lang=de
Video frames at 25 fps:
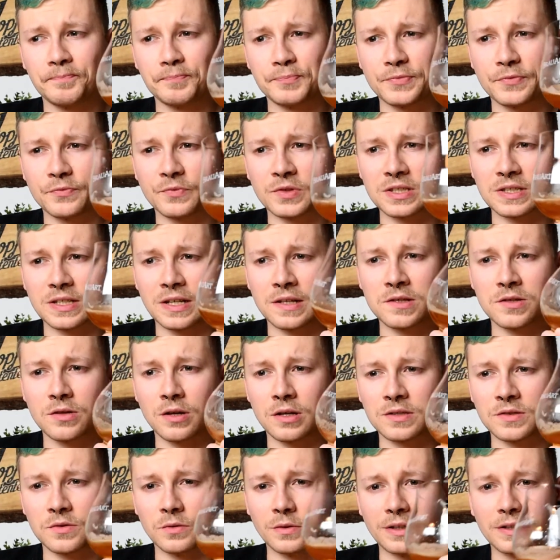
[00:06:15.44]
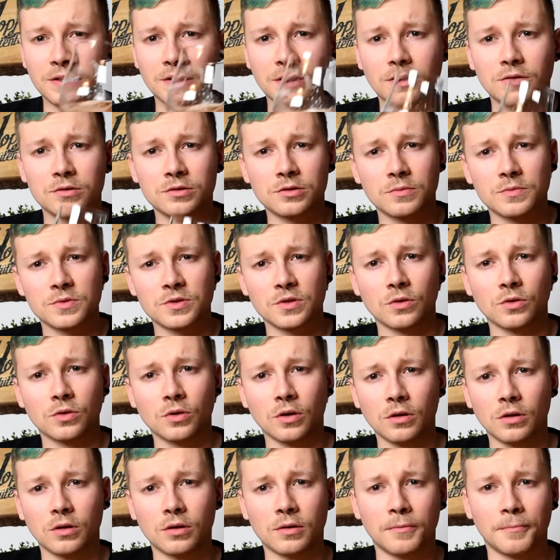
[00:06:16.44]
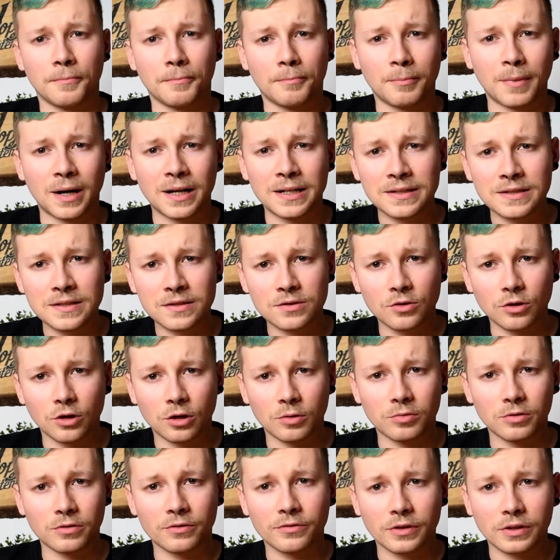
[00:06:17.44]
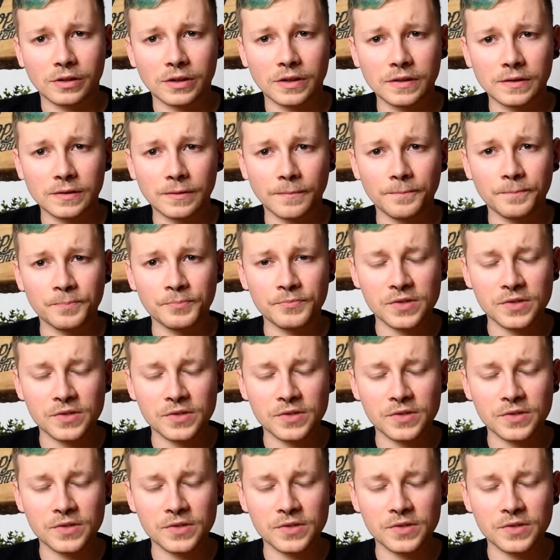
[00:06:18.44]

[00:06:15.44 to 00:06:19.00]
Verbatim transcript: Was jetzt zuerst so richtig rauskommt, so ein toller Malzkörper, finde ich.